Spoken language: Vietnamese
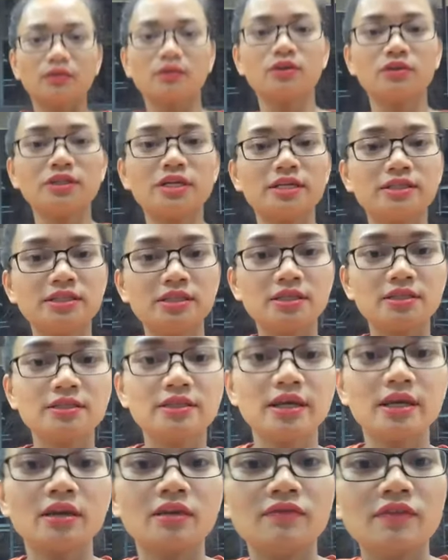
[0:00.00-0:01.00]
Có thể chia
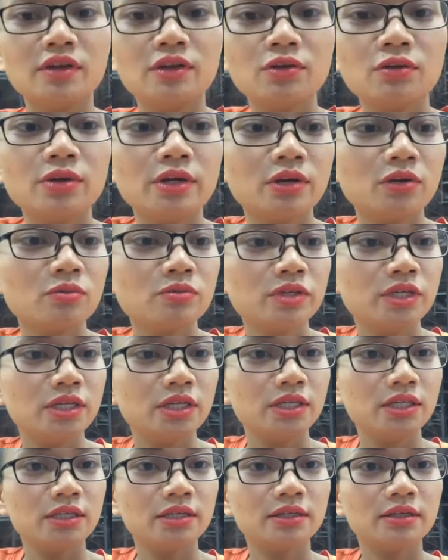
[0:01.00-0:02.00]
sẻ cái video đấy không
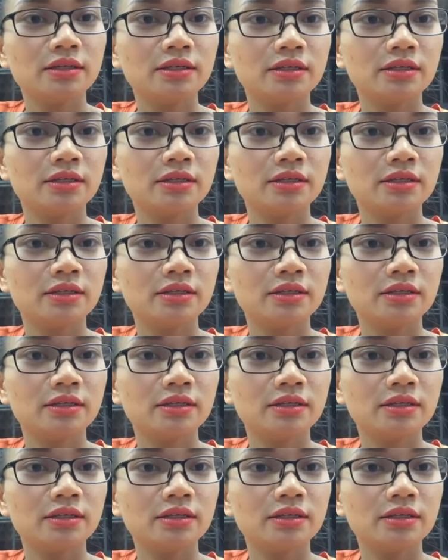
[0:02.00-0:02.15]
nhỉ?